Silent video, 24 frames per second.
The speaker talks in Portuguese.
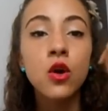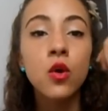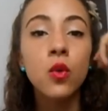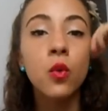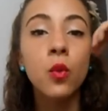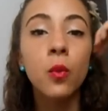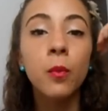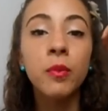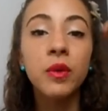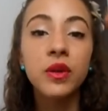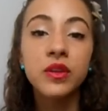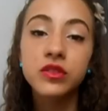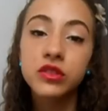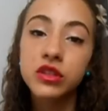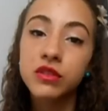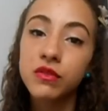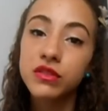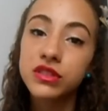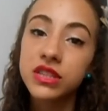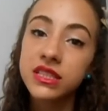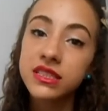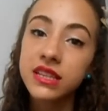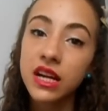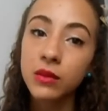o peso que
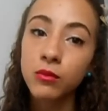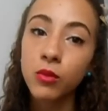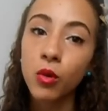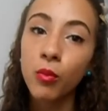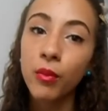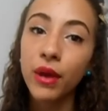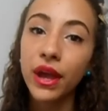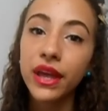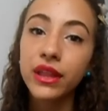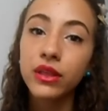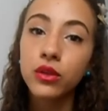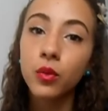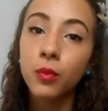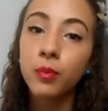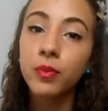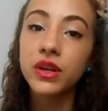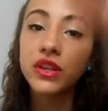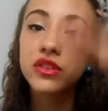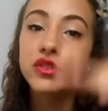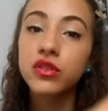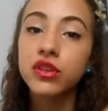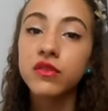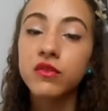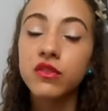você está no momento, o
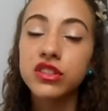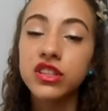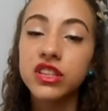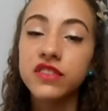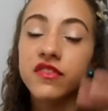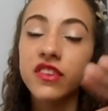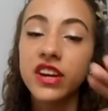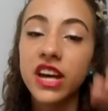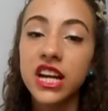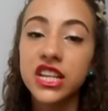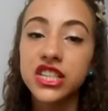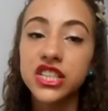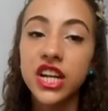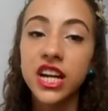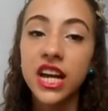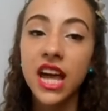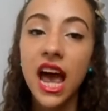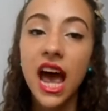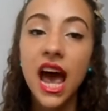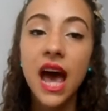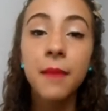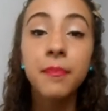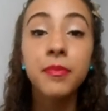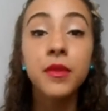peso que você quer
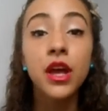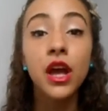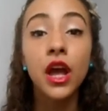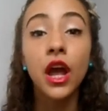chegar